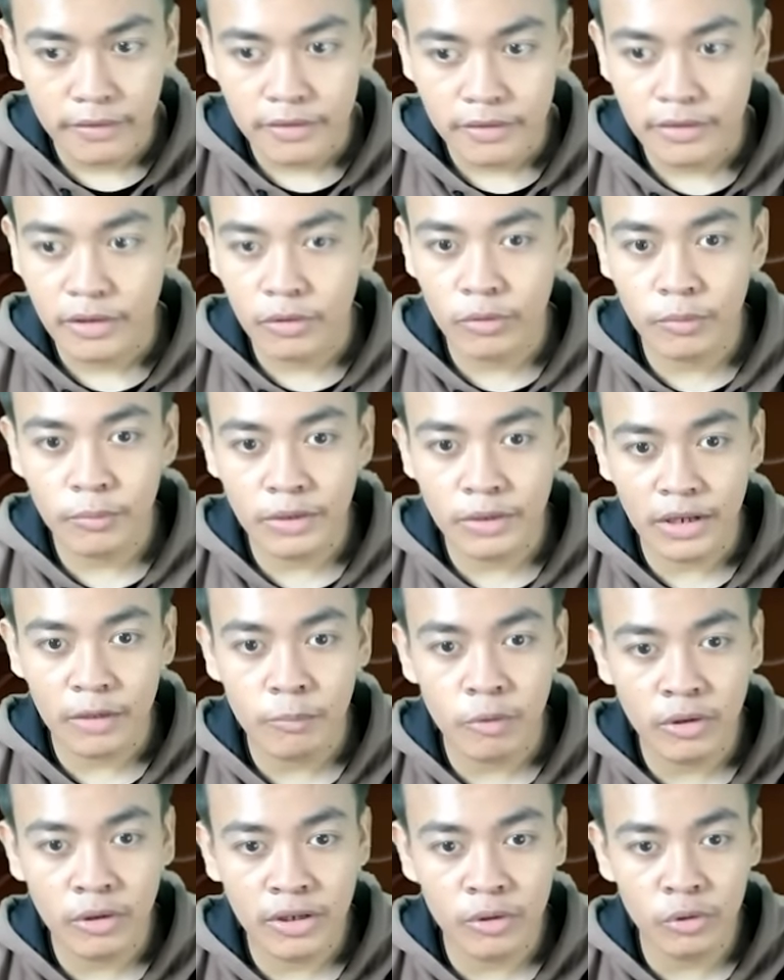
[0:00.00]
Kalau kalau
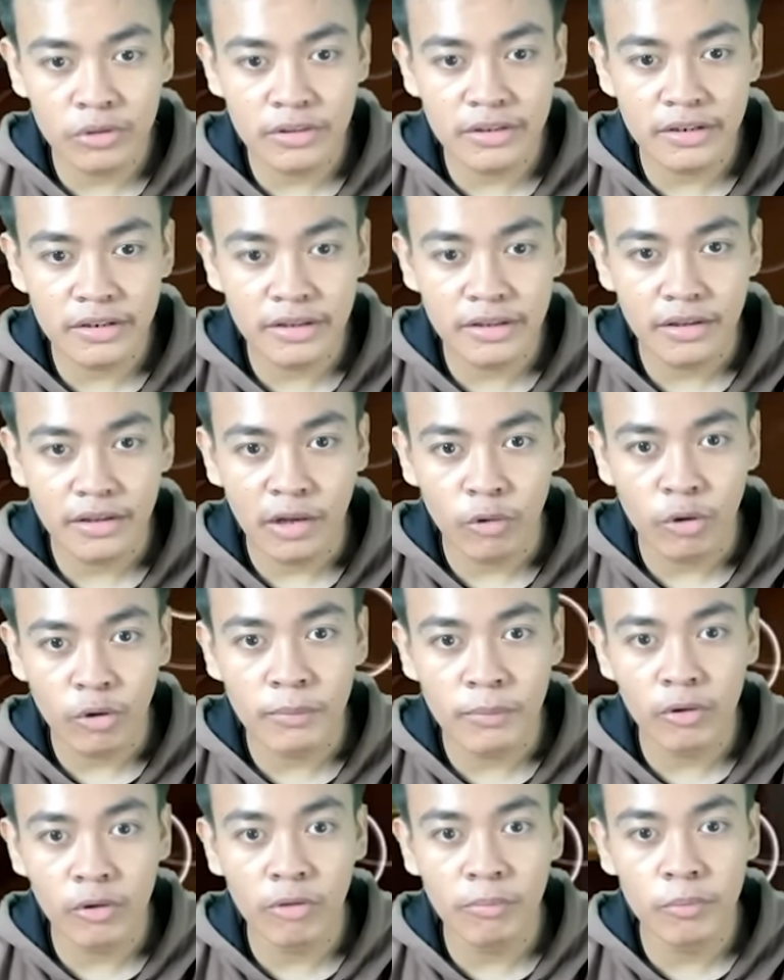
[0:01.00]
mau gelut sini, aku
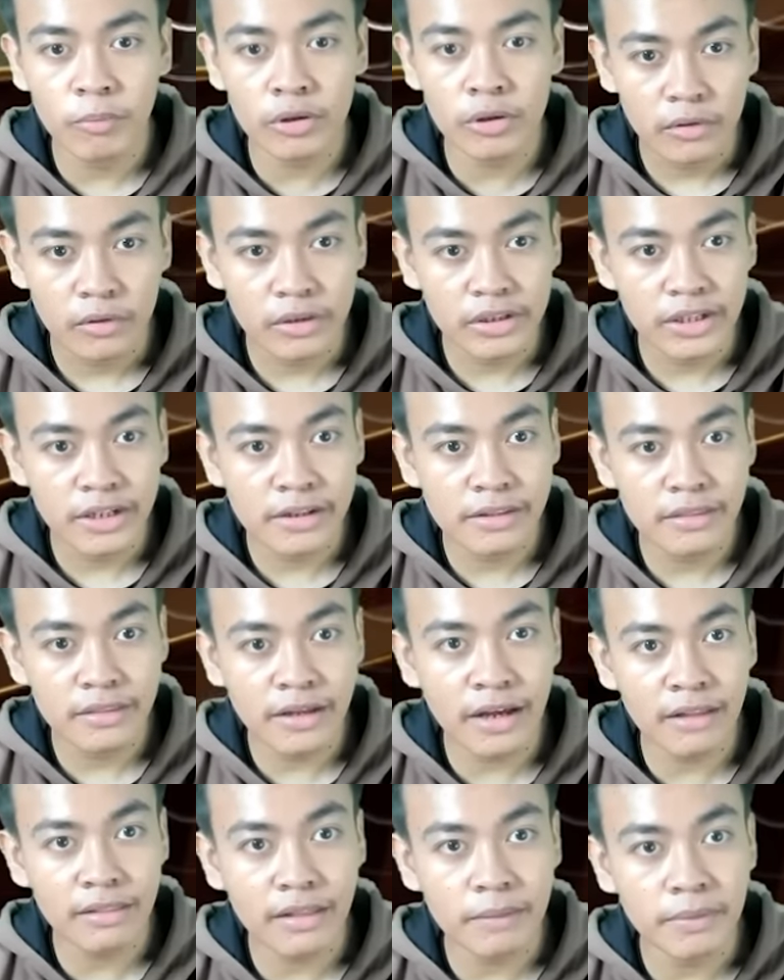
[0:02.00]
sama robot kita
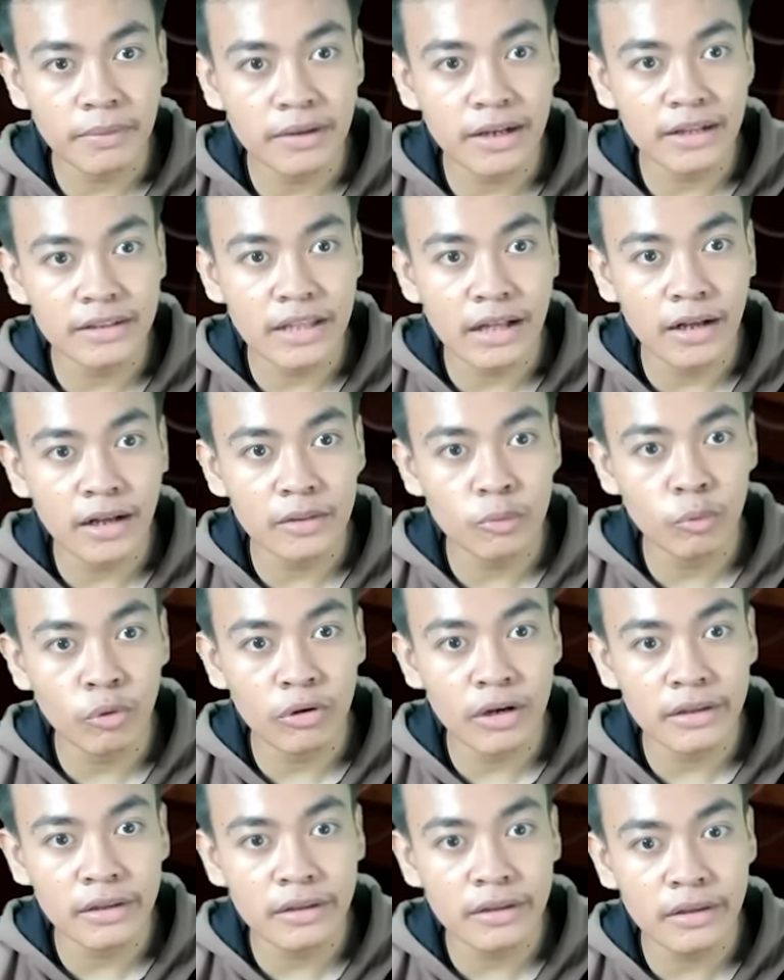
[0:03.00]
dicas. Apakah tangga turun
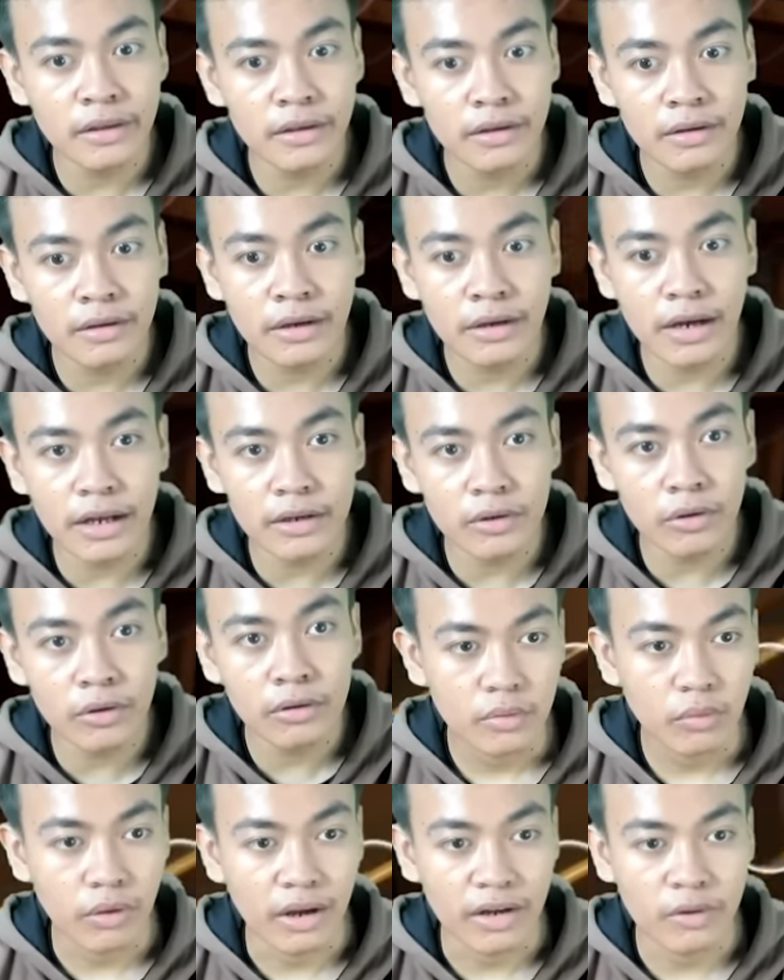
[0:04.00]
lagi? Enggak dong.
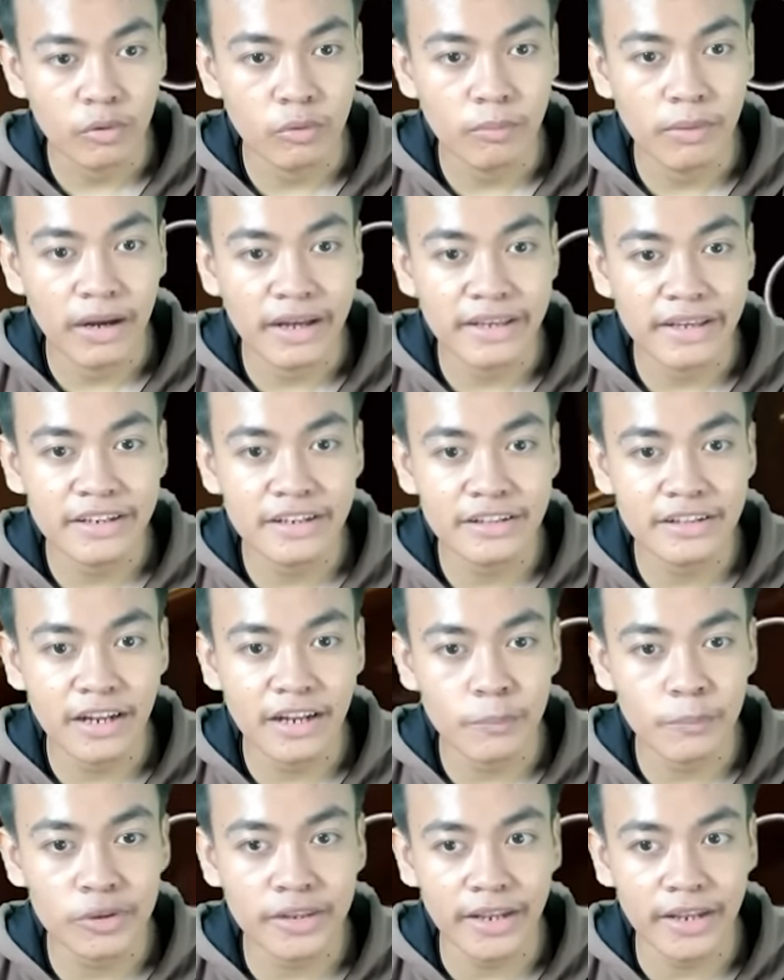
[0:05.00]
Waduh, bayi ini
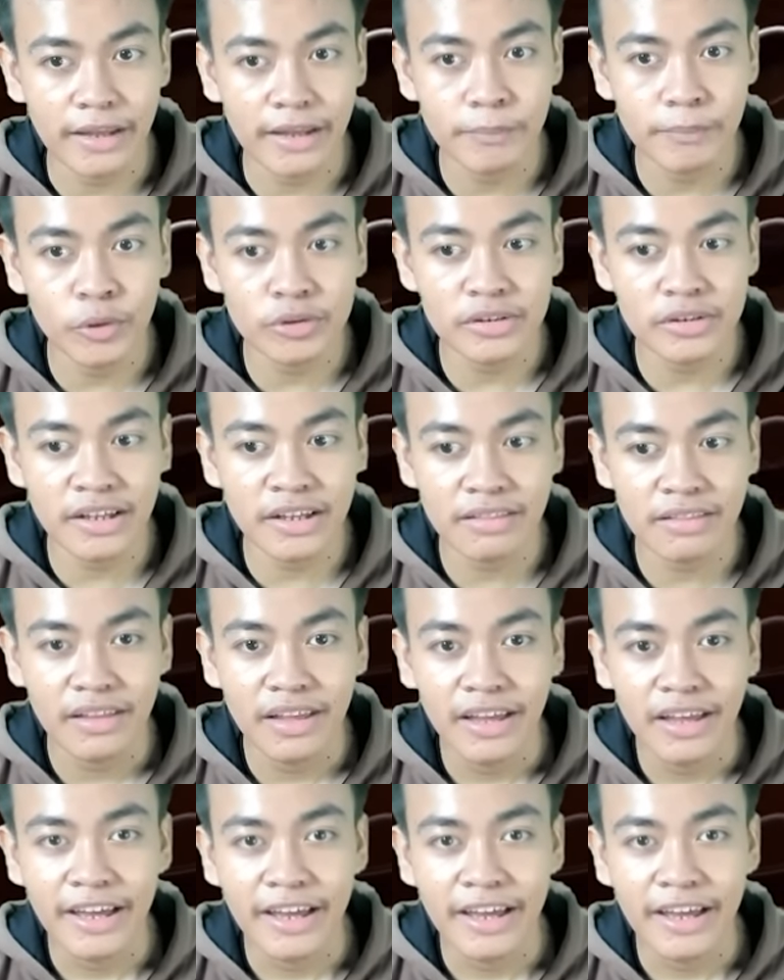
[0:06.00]
teleport teleport, guys.